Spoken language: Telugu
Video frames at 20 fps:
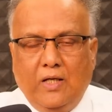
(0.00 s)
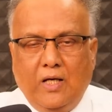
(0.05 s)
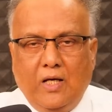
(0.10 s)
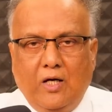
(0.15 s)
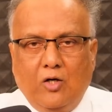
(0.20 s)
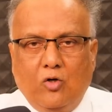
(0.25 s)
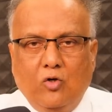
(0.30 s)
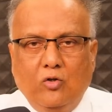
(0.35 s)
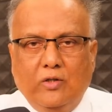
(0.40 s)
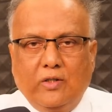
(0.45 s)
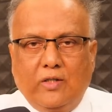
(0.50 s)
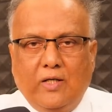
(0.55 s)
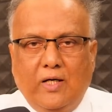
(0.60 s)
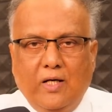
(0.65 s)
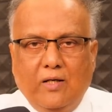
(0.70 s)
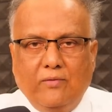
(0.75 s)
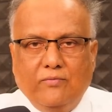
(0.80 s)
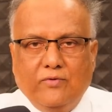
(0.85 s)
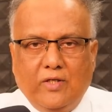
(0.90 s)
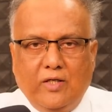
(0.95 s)
అలా
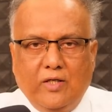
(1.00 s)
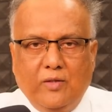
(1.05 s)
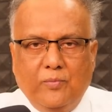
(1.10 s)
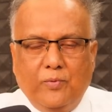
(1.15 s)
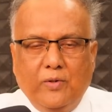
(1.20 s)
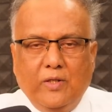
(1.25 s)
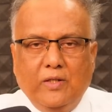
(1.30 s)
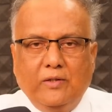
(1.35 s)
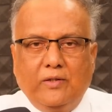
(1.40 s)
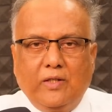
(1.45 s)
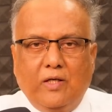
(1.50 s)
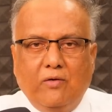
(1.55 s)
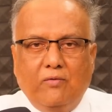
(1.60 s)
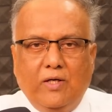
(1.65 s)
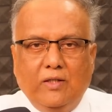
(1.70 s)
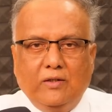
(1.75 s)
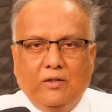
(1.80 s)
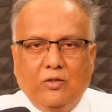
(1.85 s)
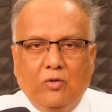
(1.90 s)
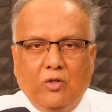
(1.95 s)
కొంతకాలం జరిగిపోయిన
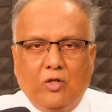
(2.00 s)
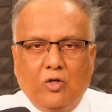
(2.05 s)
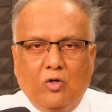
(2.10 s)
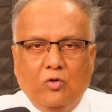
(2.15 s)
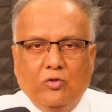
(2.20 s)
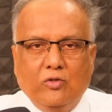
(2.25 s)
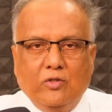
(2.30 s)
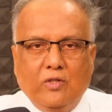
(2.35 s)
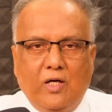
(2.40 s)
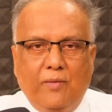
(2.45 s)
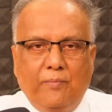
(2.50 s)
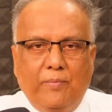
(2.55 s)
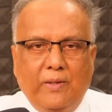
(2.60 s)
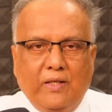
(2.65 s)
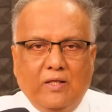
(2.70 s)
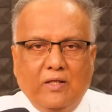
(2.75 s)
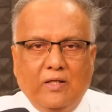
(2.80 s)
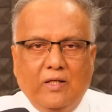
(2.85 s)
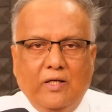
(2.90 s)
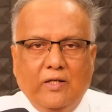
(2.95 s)
తర్వాత ఒకరోజు నా
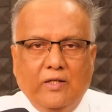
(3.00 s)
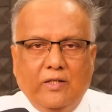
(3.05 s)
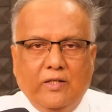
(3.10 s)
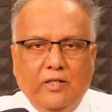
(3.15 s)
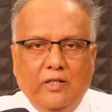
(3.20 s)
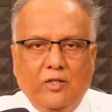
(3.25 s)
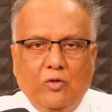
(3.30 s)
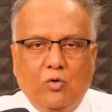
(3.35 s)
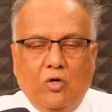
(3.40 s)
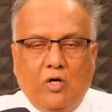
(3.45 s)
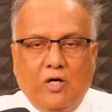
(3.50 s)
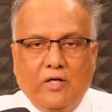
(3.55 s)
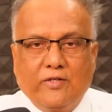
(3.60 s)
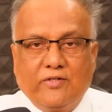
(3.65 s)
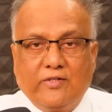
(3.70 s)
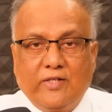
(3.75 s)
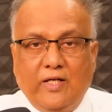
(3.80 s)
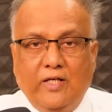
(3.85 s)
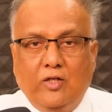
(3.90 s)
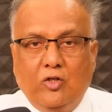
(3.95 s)
పట్టణానికి ఒక
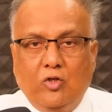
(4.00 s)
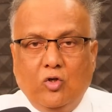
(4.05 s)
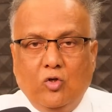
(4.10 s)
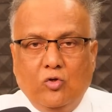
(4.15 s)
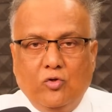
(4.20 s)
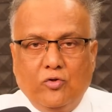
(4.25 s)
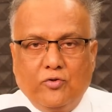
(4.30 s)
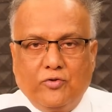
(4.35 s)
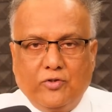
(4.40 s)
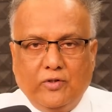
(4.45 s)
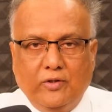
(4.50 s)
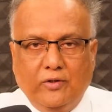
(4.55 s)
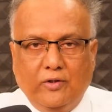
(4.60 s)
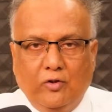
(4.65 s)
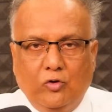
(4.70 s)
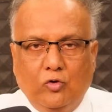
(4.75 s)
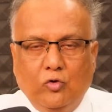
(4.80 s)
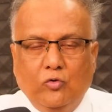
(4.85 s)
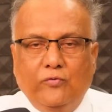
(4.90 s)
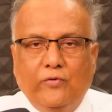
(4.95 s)
సైక్లోన్ వచ్చింది
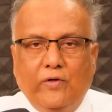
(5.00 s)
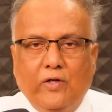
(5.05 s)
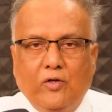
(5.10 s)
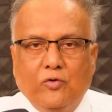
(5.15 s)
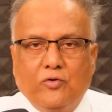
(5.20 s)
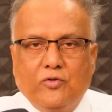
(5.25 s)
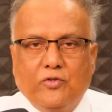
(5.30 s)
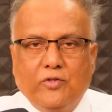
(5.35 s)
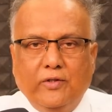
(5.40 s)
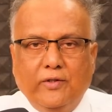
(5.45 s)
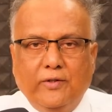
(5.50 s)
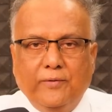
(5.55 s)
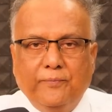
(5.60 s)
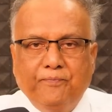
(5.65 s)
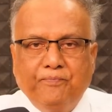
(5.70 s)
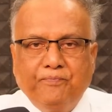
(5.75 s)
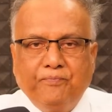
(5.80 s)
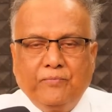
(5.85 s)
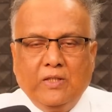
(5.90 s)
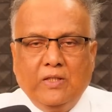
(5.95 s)
తుఫాన్ వచ్చింది
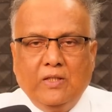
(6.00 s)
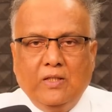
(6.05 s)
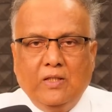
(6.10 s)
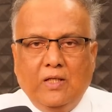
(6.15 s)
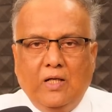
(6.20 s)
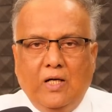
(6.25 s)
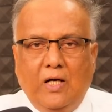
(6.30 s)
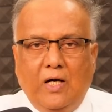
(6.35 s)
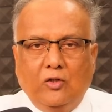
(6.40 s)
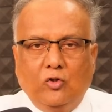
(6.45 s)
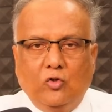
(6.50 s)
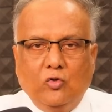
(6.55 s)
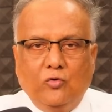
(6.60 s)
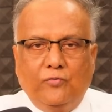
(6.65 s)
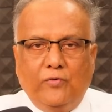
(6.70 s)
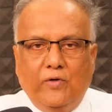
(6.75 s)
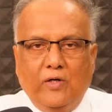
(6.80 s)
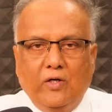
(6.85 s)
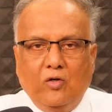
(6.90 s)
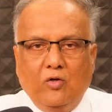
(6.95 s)
ఆ
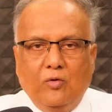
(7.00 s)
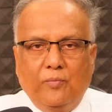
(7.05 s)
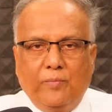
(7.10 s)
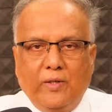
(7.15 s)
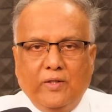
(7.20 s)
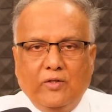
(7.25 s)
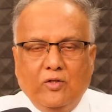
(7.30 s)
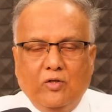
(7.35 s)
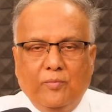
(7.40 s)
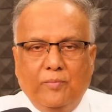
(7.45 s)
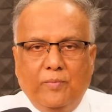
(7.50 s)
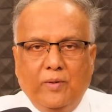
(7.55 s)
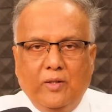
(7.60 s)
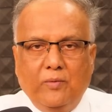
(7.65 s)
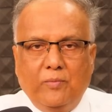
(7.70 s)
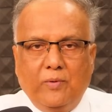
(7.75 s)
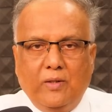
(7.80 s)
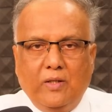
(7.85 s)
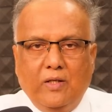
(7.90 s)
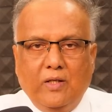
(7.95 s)
తుఫాన్లో ప్రజలు
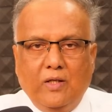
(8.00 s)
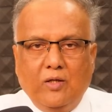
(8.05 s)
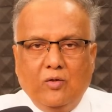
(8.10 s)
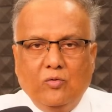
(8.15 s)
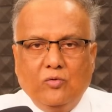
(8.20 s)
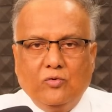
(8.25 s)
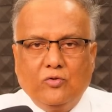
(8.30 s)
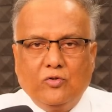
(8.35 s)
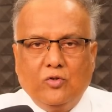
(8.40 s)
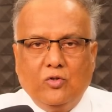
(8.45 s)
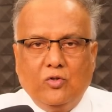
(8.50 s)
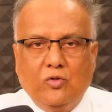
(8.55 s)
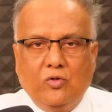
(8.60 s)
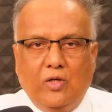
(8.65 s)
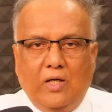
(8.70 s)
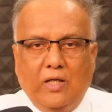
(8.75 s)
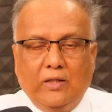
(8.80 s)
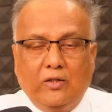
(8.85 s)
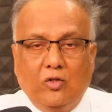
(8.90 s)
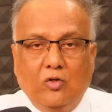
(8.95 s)
ఇబ్బంది పడ్డారు సో
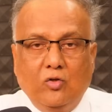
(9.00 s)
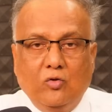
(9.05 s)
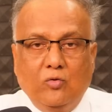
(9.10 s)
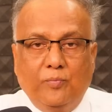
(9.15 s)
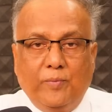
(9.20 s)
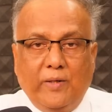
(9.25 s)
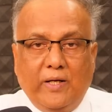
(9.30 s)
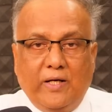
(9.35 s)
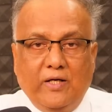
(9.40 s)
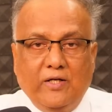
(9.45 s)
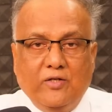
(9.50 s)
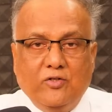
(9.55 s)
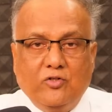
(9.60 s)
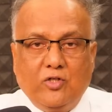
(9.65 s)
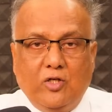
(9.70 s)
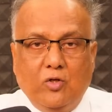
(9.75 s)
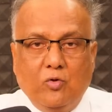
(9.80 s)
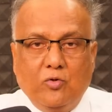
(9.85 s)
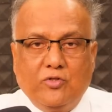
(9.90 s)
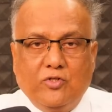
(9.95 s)
అతడు
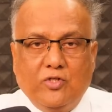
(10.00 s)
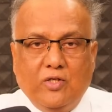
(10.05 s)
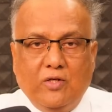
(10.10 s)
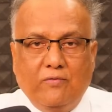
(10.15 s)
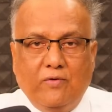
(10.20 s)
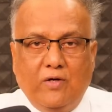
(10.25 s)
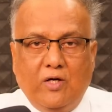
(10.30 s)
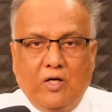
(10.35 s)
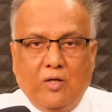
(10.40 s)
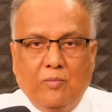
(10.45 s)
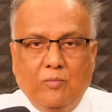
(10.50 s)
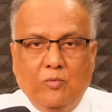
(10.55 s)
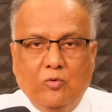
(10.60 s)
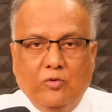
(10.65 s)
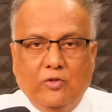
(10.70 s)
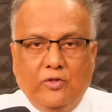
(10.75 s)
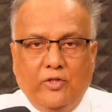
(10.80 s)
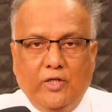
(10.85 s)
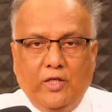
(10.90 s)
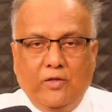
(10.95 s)
ప్రకటించాడు వచ్చే వారము
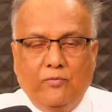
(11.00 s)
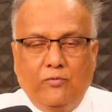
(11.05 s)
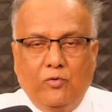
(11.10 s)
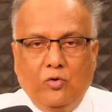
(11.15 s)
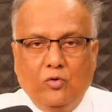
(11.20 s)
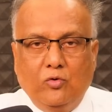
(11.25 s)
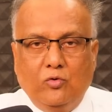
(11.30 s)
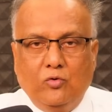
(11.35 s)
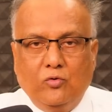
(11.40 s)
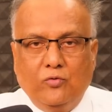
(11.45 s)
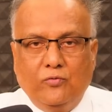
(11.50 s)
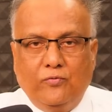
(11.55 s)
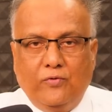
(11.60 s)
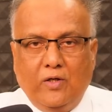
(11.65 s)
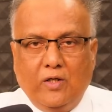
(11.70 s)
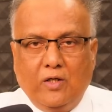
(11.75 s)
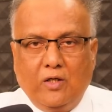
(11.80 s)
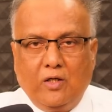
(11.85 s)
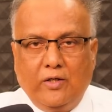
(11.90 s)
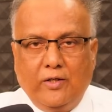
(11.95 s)
దేవుడు
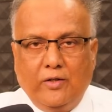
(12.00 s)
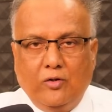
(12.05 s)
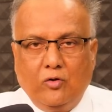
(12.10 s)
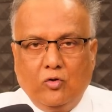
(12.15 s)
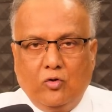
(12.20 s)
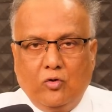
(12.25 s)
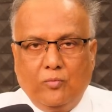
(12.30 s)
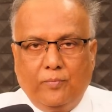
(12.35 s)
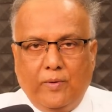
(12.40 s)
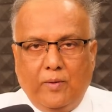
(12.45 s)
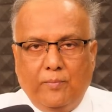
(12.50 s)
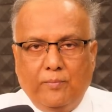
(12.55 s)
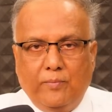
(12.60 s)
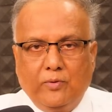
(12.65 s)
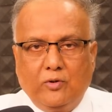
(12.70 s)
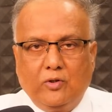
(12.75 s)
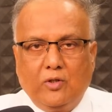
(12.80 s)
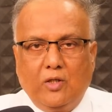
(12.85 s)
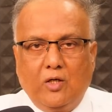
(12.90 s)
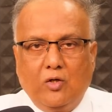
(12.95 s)
తుఫాన్లను ఎందుకు
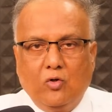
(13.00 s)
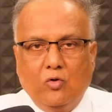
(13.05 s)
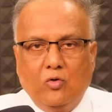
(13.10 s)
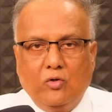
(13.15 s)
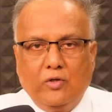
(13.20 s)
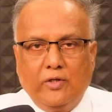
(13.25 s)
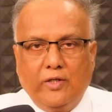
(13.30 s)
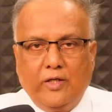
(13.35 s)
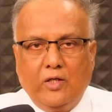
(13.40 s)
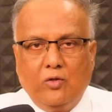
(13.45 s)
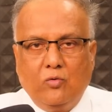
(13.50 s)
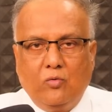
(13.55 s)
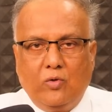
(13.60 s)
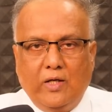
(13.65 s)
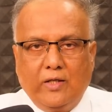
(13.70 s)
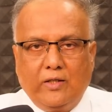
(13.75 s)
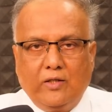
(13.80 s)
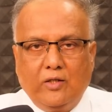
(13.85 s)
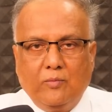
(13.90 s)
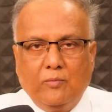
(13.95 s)
పంపుతాడో నేను
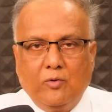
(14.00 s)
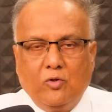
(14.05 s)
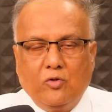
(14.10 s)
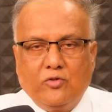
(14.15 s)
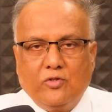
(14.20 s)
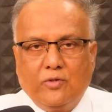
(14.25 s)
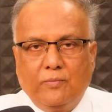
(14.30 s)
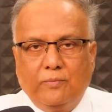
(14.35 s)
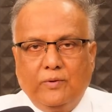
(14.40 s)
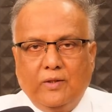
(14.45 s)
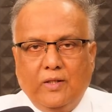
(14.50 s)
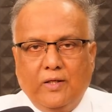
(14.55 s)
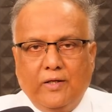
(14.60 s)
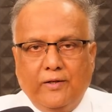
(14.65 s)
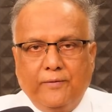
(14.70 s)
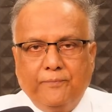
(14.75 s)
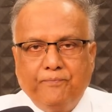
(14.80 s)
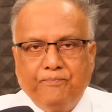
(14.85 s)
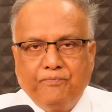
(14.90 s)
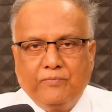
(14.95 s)
వాక్యంలో
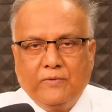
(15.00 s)
చెప్తానని